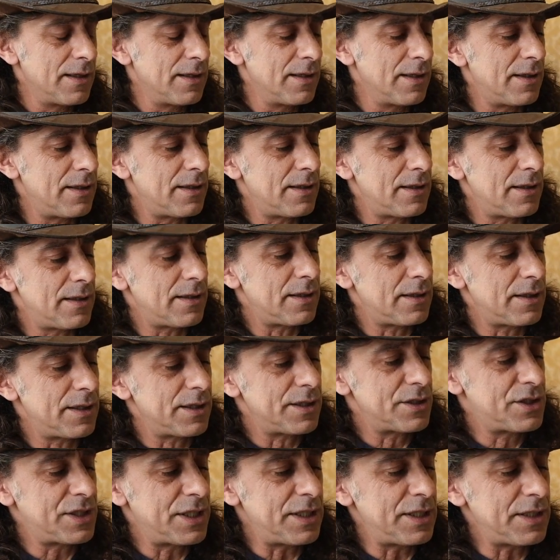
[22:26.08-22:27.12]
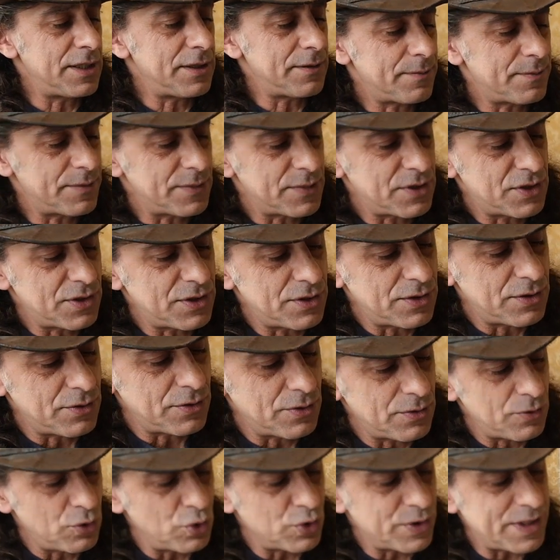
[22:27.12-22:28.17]
Ee, şey,
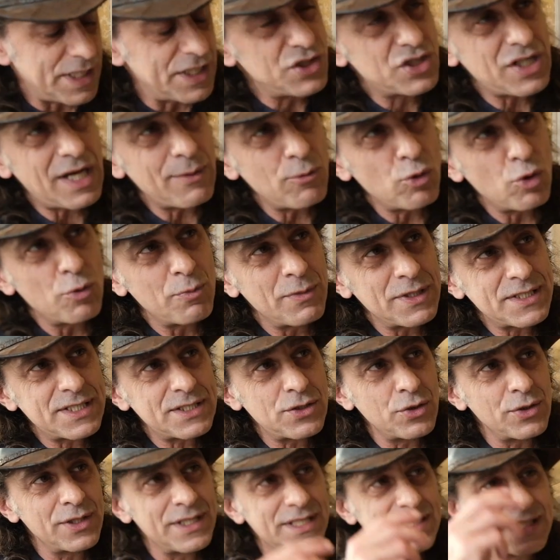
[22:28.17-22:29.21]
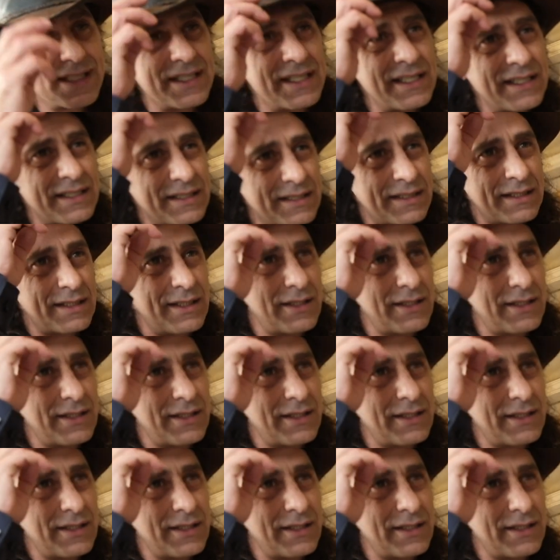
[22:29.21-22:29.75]
yüzeyin cam olması dolayısıyla